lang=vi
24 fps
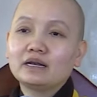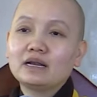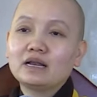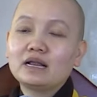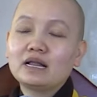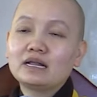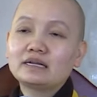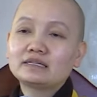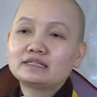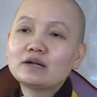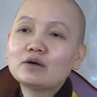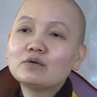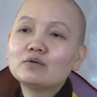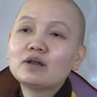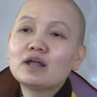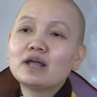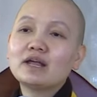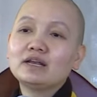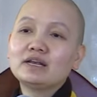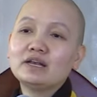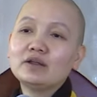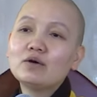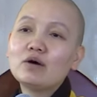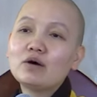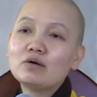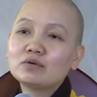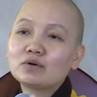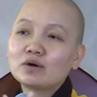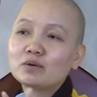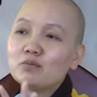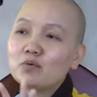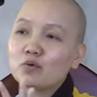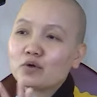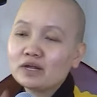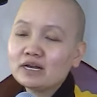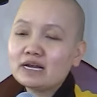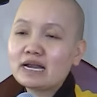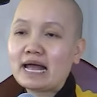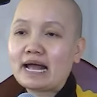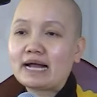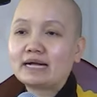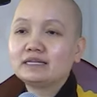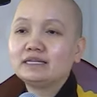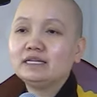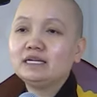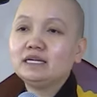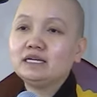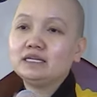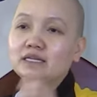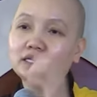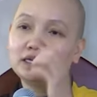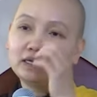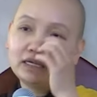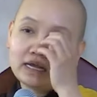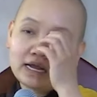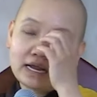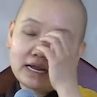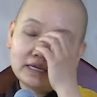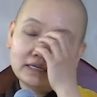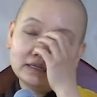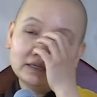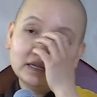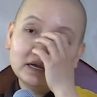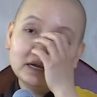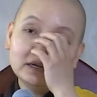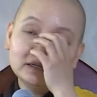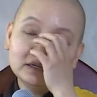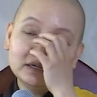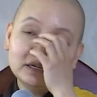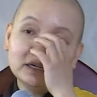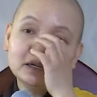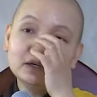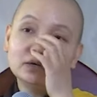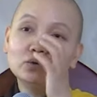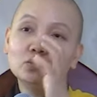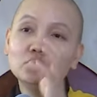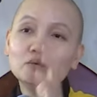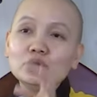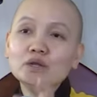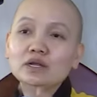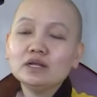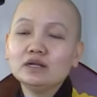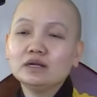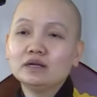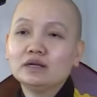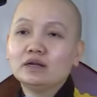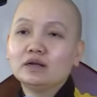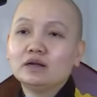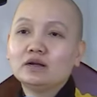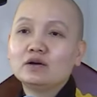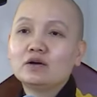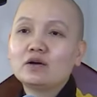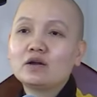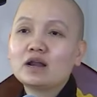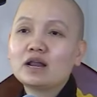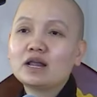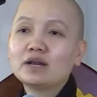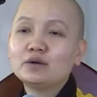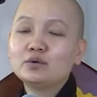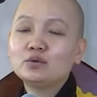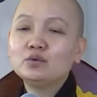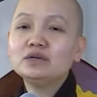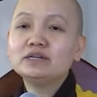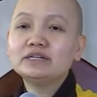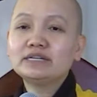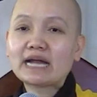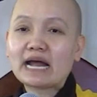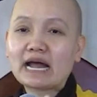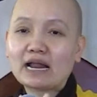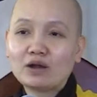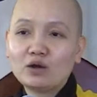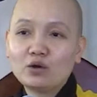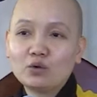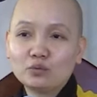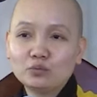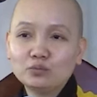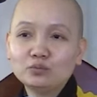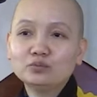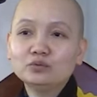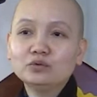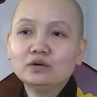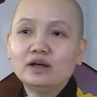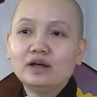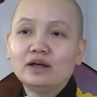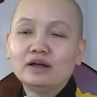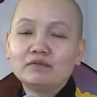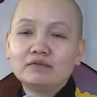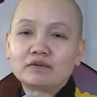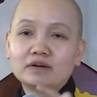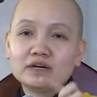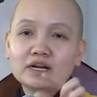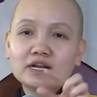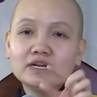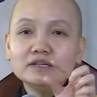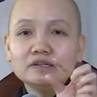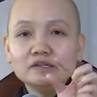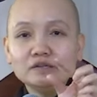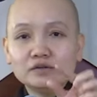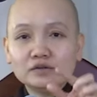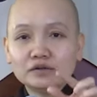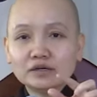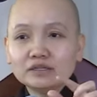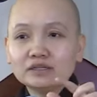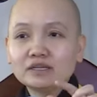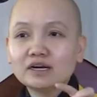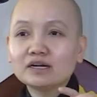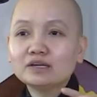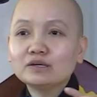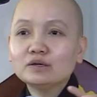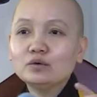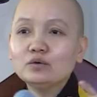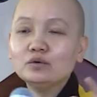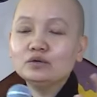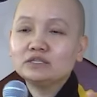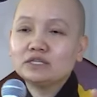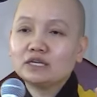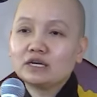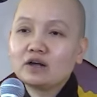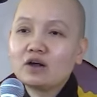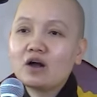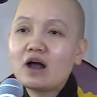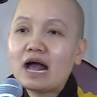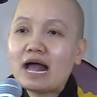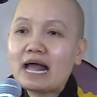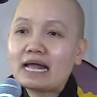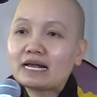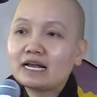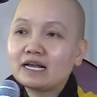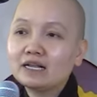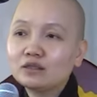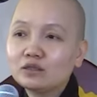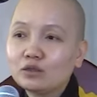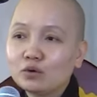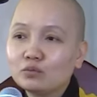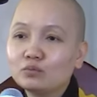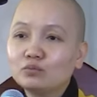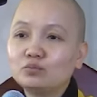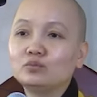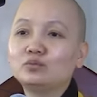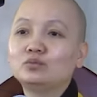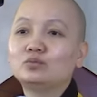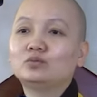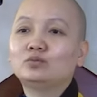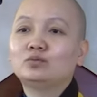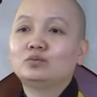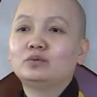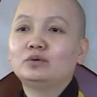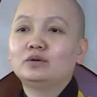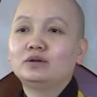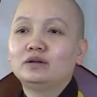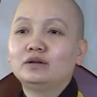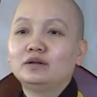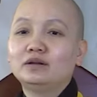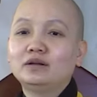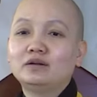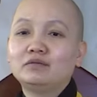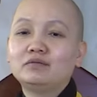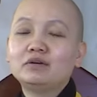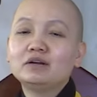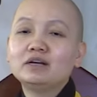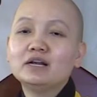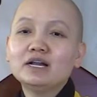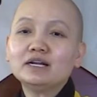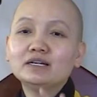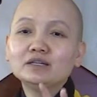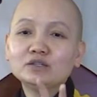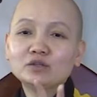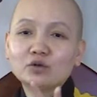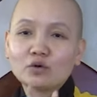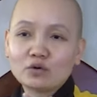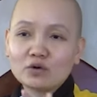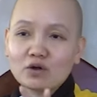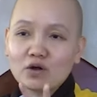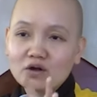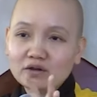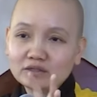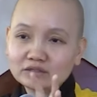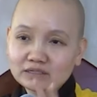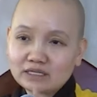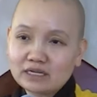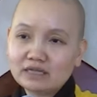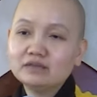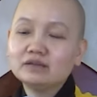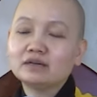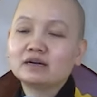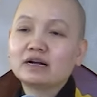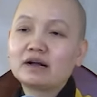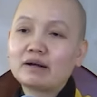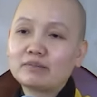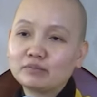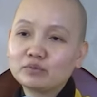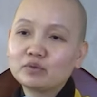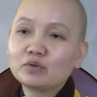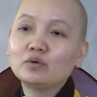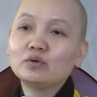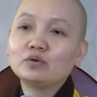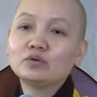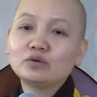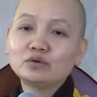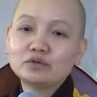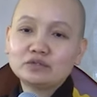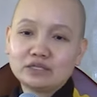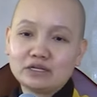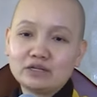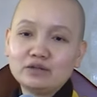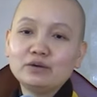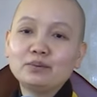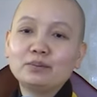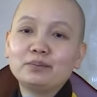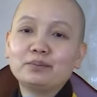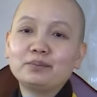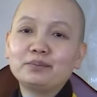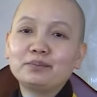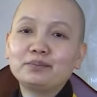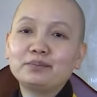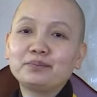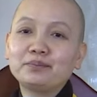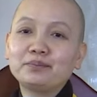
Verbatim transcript: là sau này nếu ông có một cái nạn gì thì hãy đến cái núi gọi là núi Trà Lũng, và đến giữa chân núi sẽ có hai cây tùng, và đến chỗ đó sẽ được gặp tôi, tôi sẽ giúp.